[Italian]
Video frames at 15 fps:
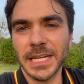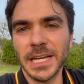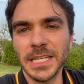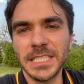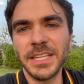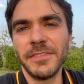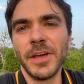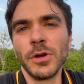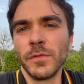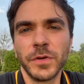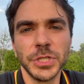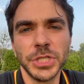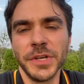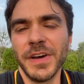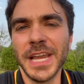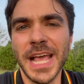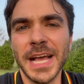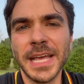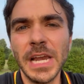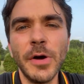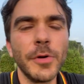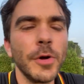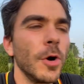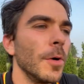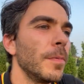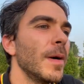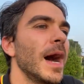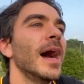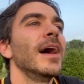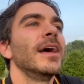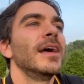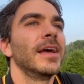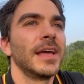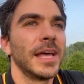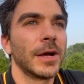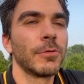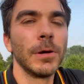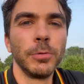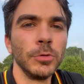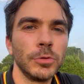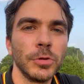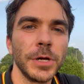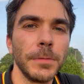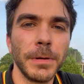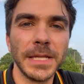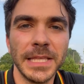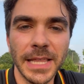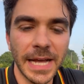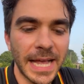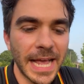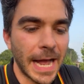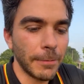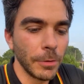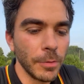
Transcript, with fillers: classifica e non faceva neanche l'Europa e a quel punto ripartiva da capo.